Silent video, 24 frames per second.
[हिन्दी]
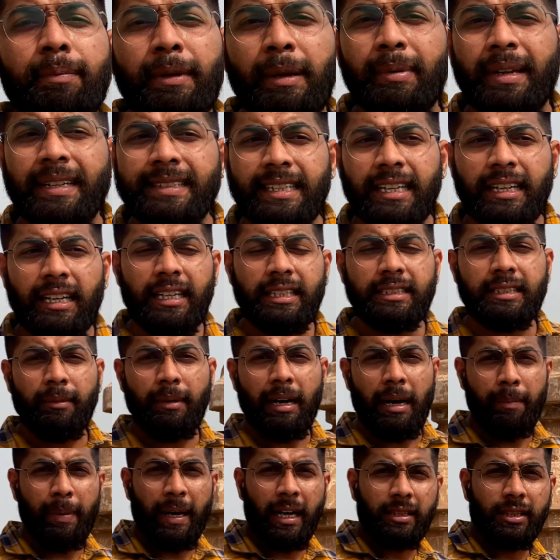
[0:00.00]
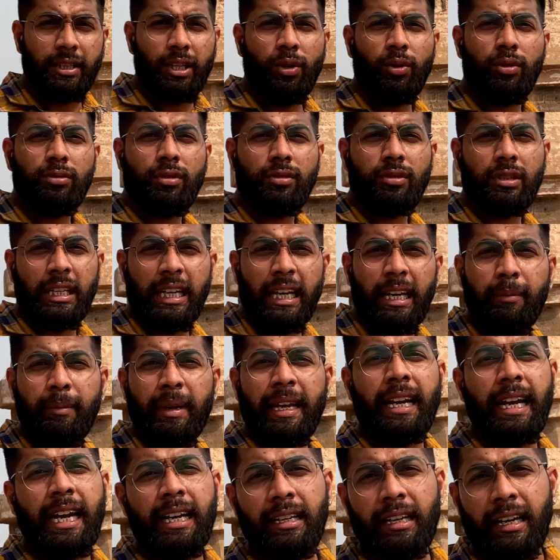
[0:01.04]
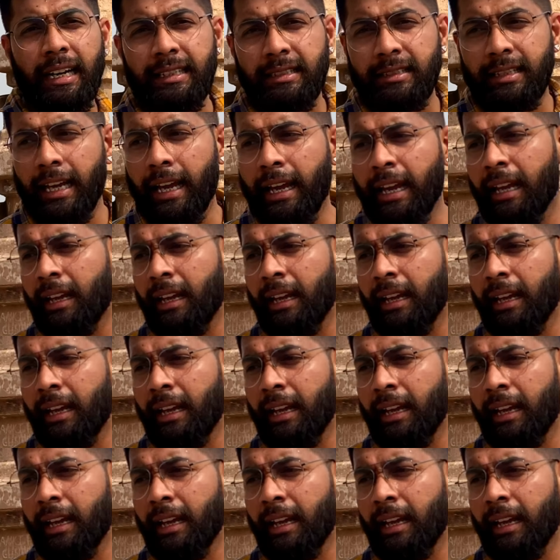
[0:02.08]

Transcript: पे बेसिकली जब आप आते हो तो तीन मेन एंट्रेंस है